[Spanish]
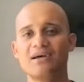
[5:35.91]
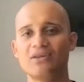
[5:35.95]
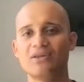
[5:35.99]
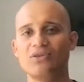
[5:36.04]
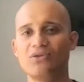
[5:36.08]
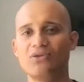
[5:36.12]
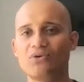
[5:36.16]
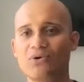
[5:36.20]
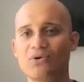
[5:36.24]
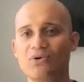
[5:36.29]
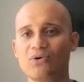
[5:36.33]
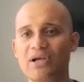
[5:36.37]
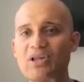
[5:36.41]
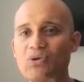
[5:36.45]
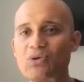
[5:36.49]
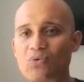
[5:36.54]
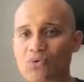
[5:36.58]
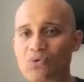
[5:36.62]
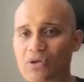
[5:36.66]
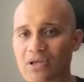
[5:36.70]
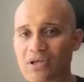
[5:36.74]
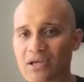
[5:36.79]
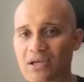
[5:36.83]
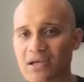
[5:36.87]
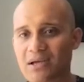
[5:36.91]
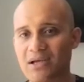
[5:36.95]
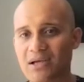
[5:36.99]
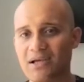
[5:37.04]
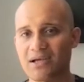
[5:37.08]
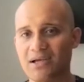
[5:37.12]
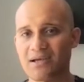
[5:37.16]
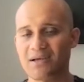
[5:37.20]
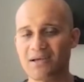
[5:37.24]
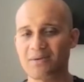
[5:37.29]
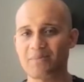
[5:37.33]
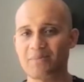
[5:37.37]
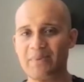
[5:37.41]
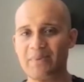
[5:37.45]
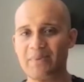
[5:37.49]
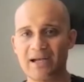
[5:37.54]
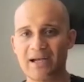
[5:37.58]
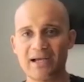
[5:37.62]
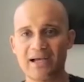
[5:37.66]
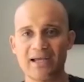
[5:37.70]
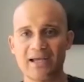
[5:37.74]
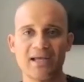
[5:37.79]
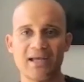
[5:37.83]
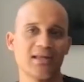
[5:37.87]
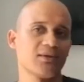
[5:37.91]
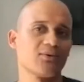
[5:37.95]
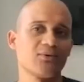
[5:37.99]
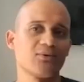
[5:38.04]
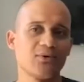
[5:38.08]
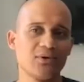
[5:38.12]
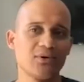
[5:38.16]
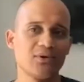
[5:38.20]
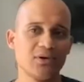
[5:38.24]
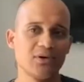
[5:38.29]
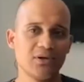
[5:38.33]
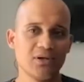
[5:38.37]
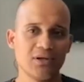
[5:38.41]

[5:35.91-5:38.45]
No estudié para esto.